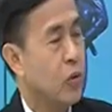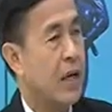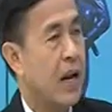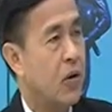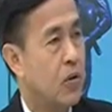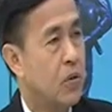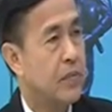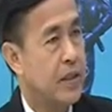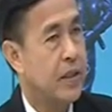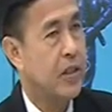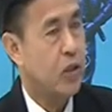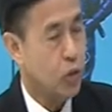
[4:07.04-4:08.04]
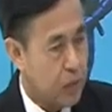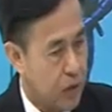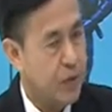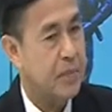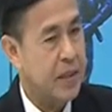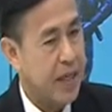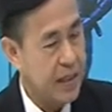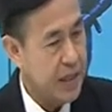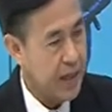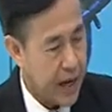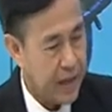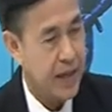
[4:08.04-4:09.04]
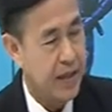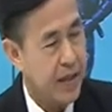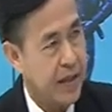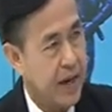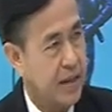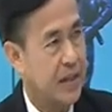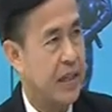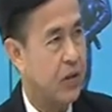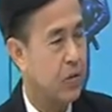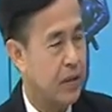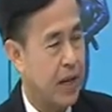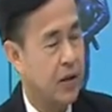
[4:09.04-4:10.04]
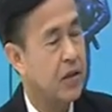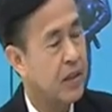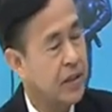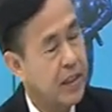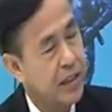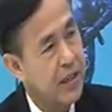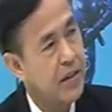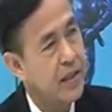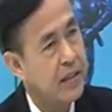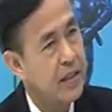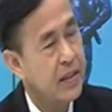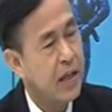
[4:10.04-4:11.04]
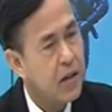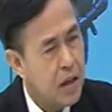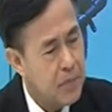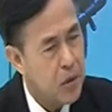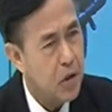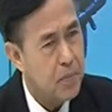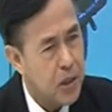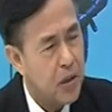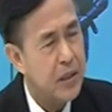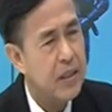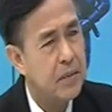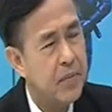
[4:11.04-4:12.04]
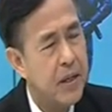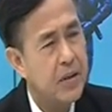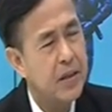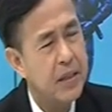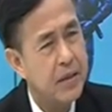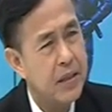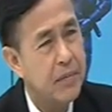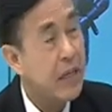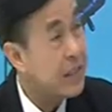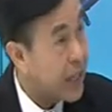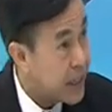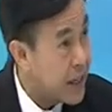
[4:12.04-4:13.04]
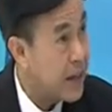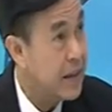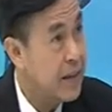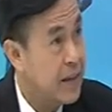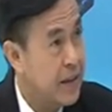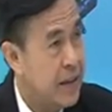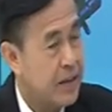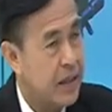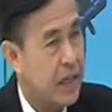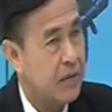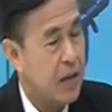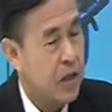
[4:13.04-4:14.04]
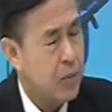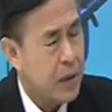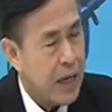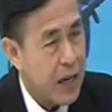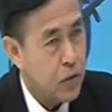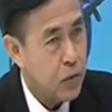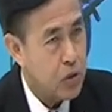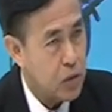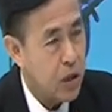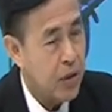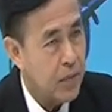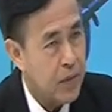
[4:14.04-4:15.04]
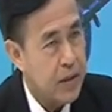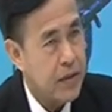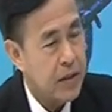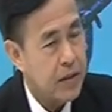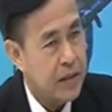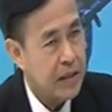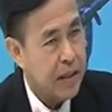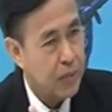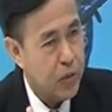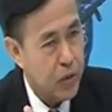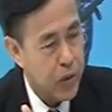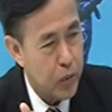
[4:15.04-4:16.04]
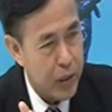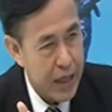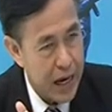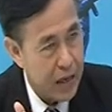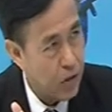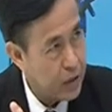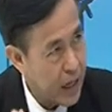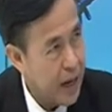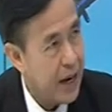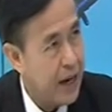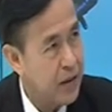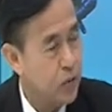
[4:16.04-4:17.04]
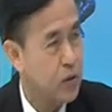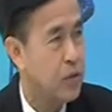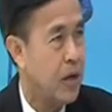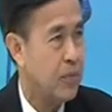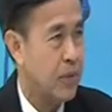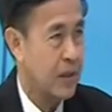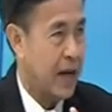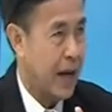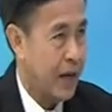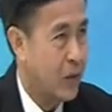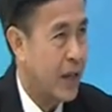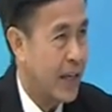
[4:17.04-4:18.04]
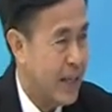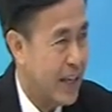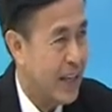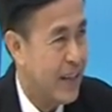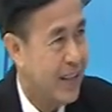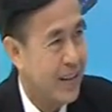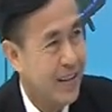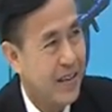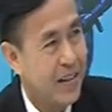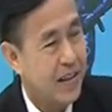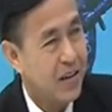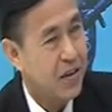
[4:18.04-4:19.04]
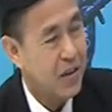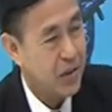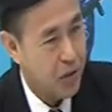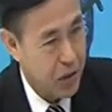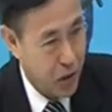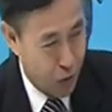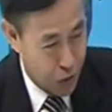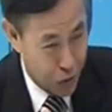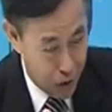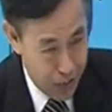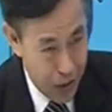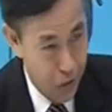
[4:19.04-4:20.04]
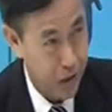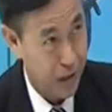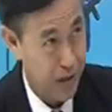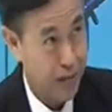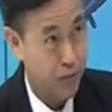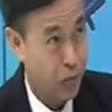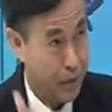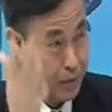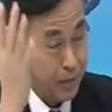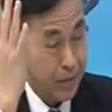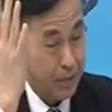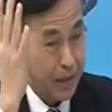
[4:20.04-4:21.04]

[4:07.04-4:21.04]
ของกระทรวงกลาโหมที่ดูเหมือนว่ามีหน้าที่หลักละในการที่จะค้นหาข้อเท็จจริง ในเรื่องนี้ แต่ก็มีคนไม่น้อยที่ไม่ค่อยมั่นใจนักนะครับกระบวนการตรวจสอบที่ทำโดยหน่วยงานของทหารตรวจสอบทหารด้วยกันเอง แล้วก็คนที่ถูกตรวจสอบบางคนจะเป็นผู้